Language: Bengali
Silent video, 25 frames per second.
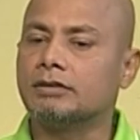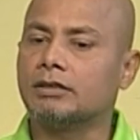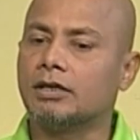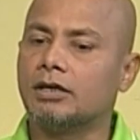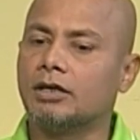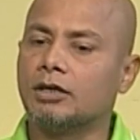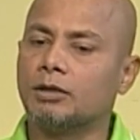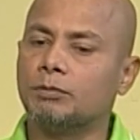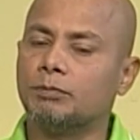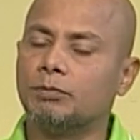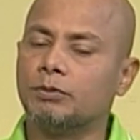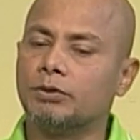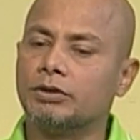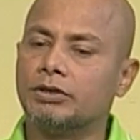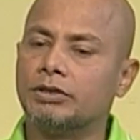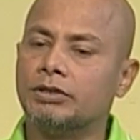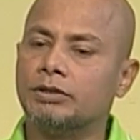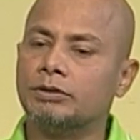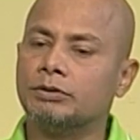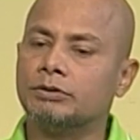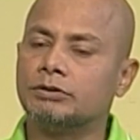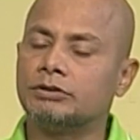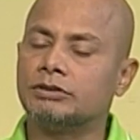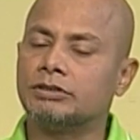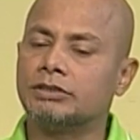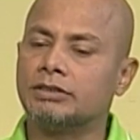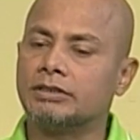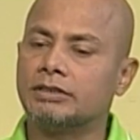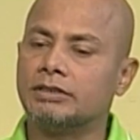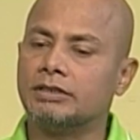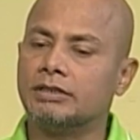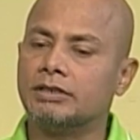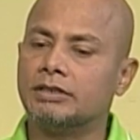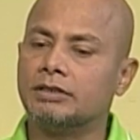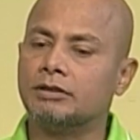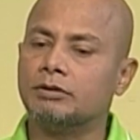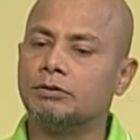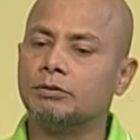তারপরে হচ্ছে
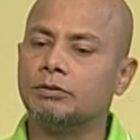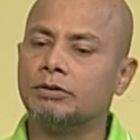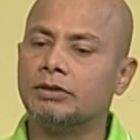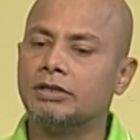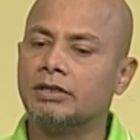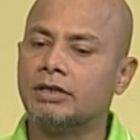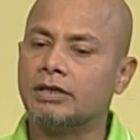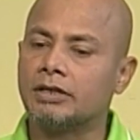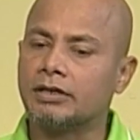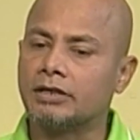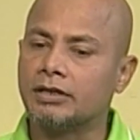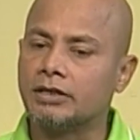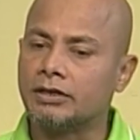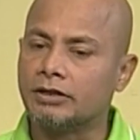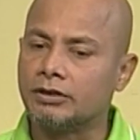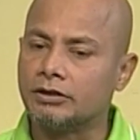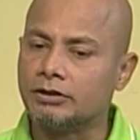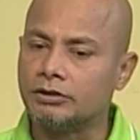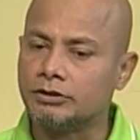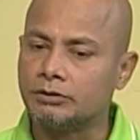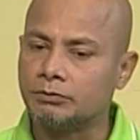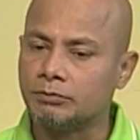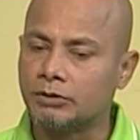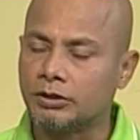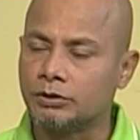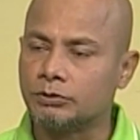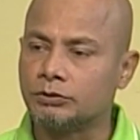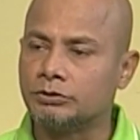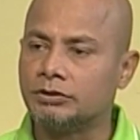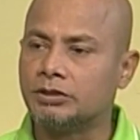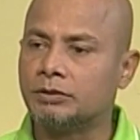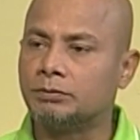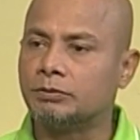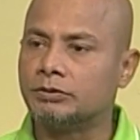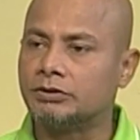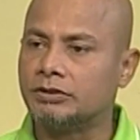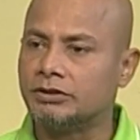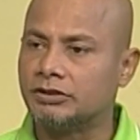গিয়ে ওই এলাকার
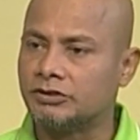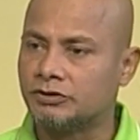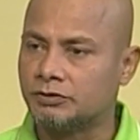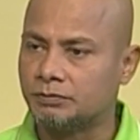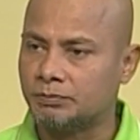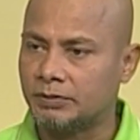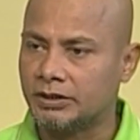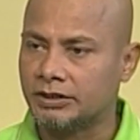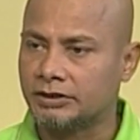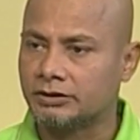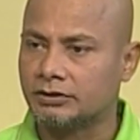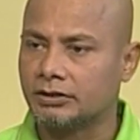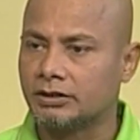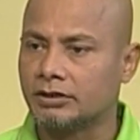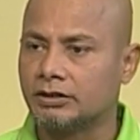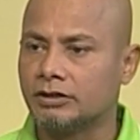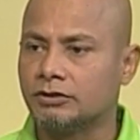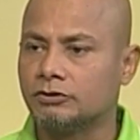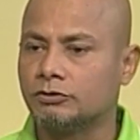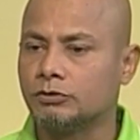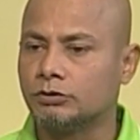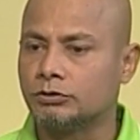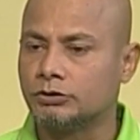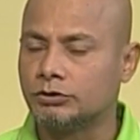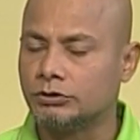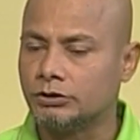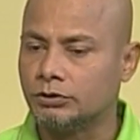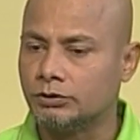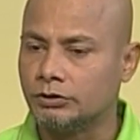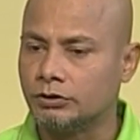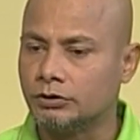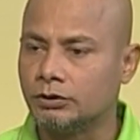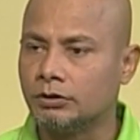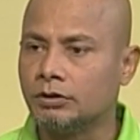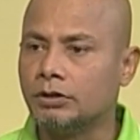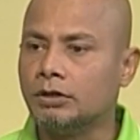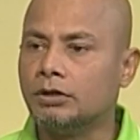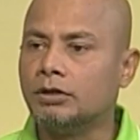মানুষদের প্রতি রেসপেক্ট রাখা সোশিয়াল
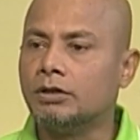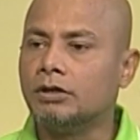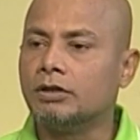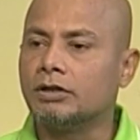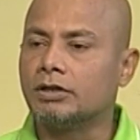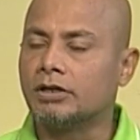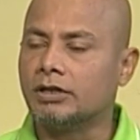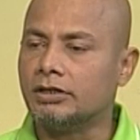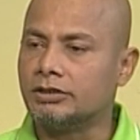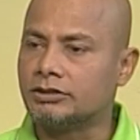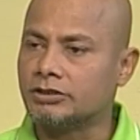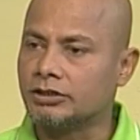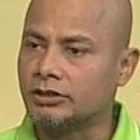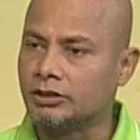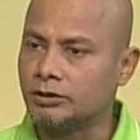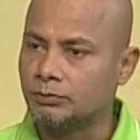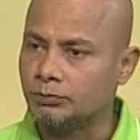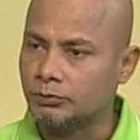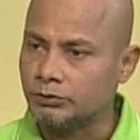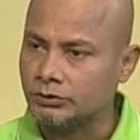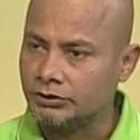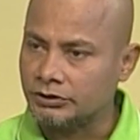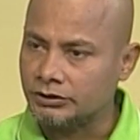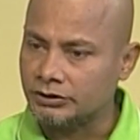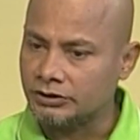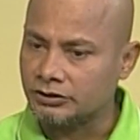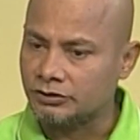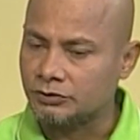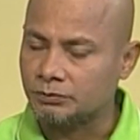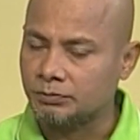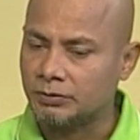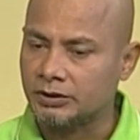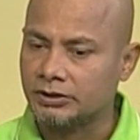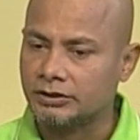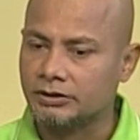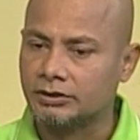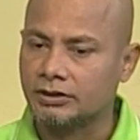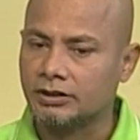কালচারের প্রতি
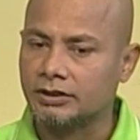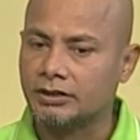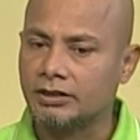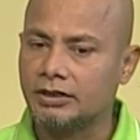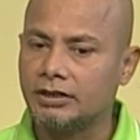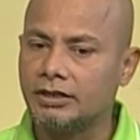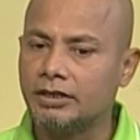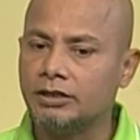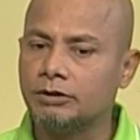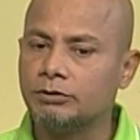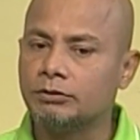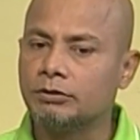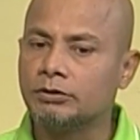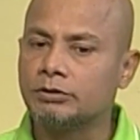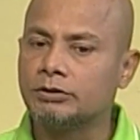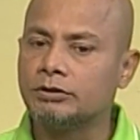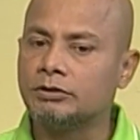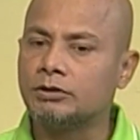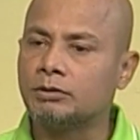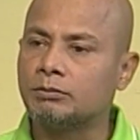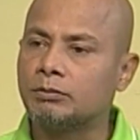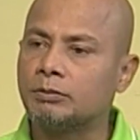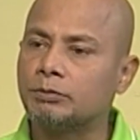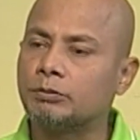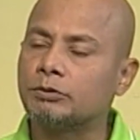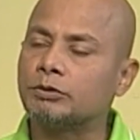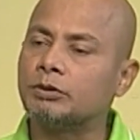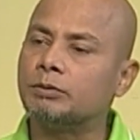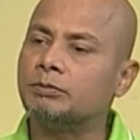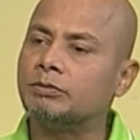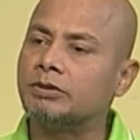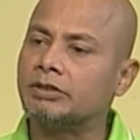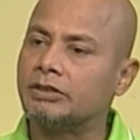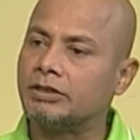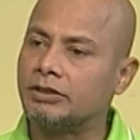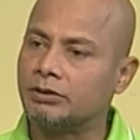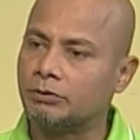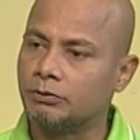রেসপেক্ট রাখা এইগুলো কিন্তু আমরা প্রথম
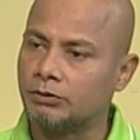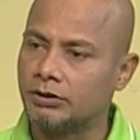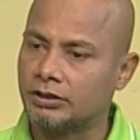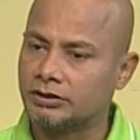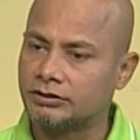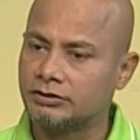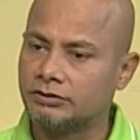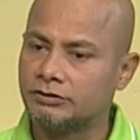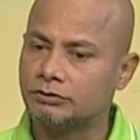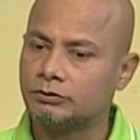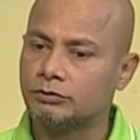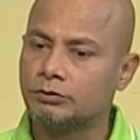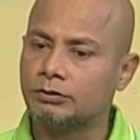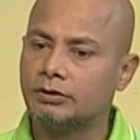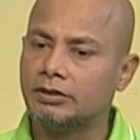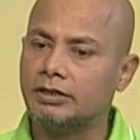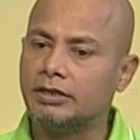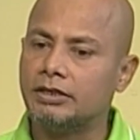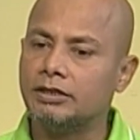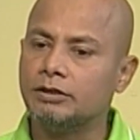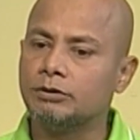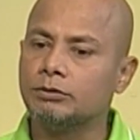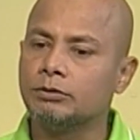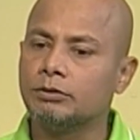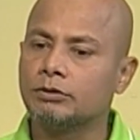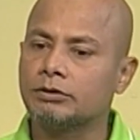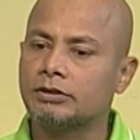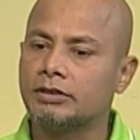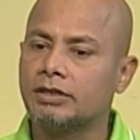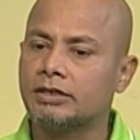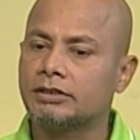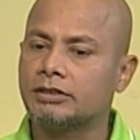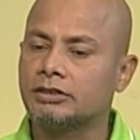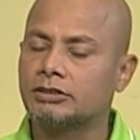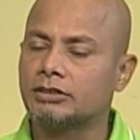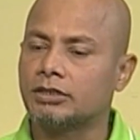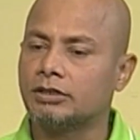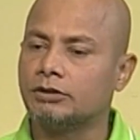থেকেই করে আসছি তো এইগুলোকে
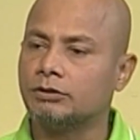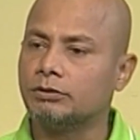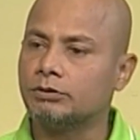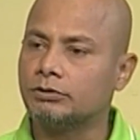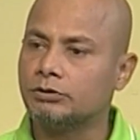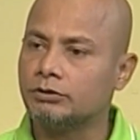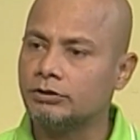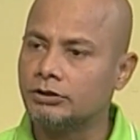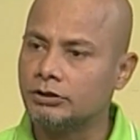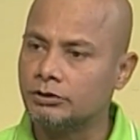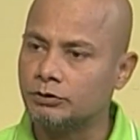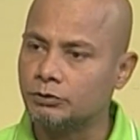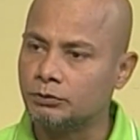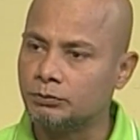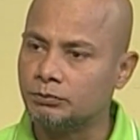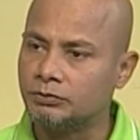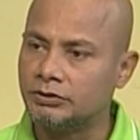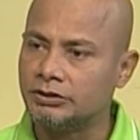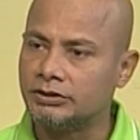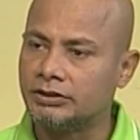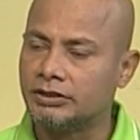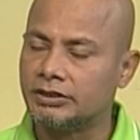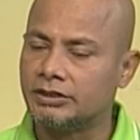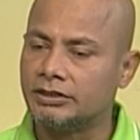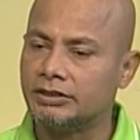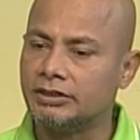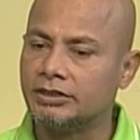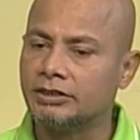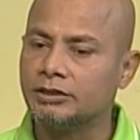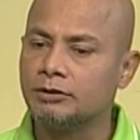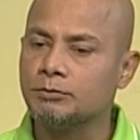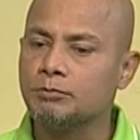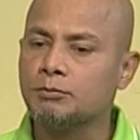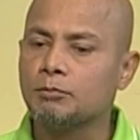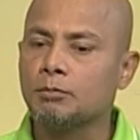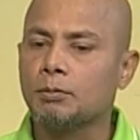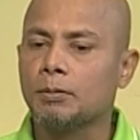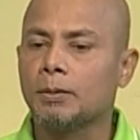একটা সাংগঠনিক রূপ দিতে গিয়ে
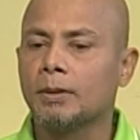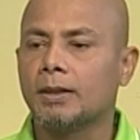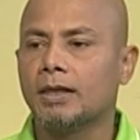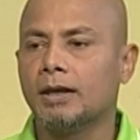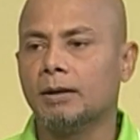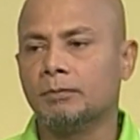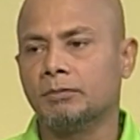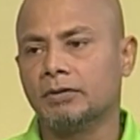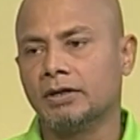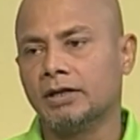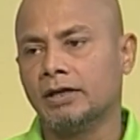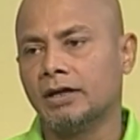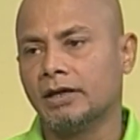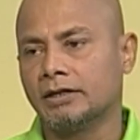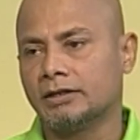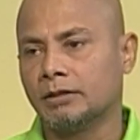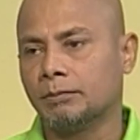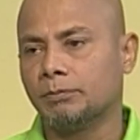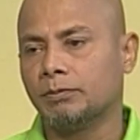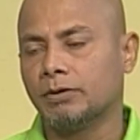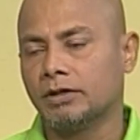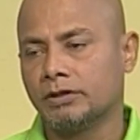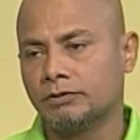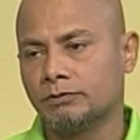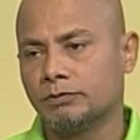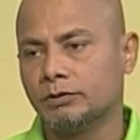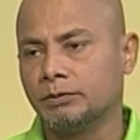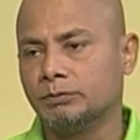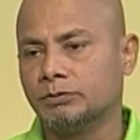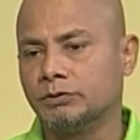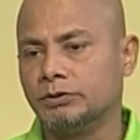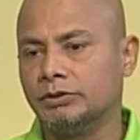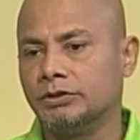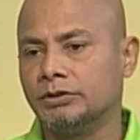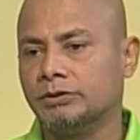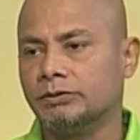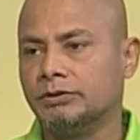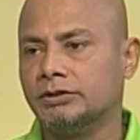আমরা একটা প্ল্যাটফর্ম
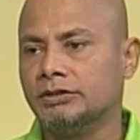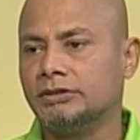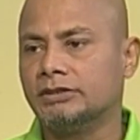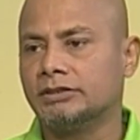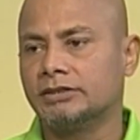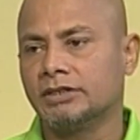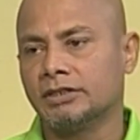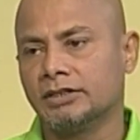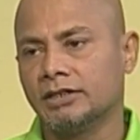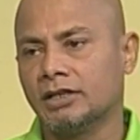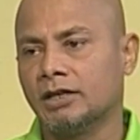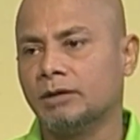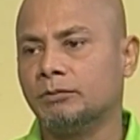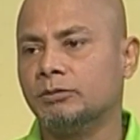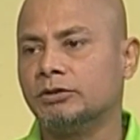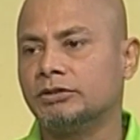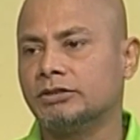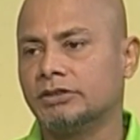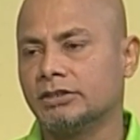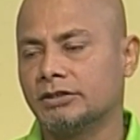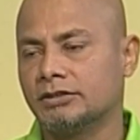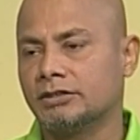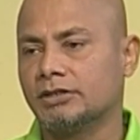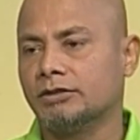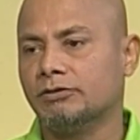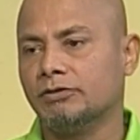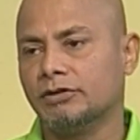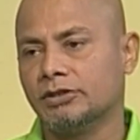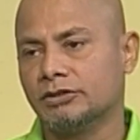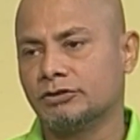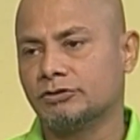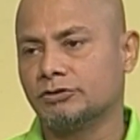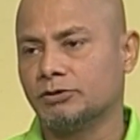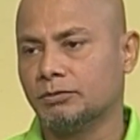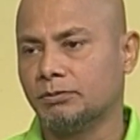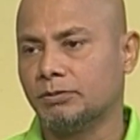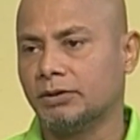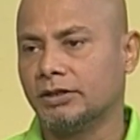তৈরি করি যেটার নাম হচ্ছে
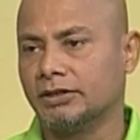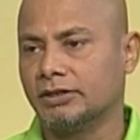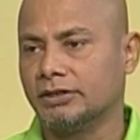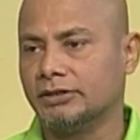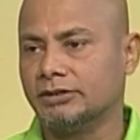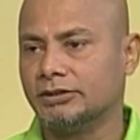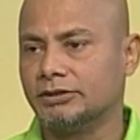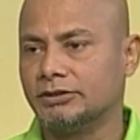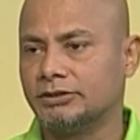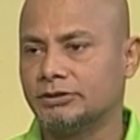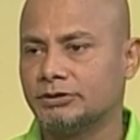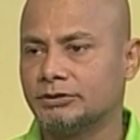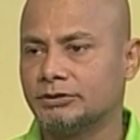ট্রাভেলার্স অফ বাংলাদেশ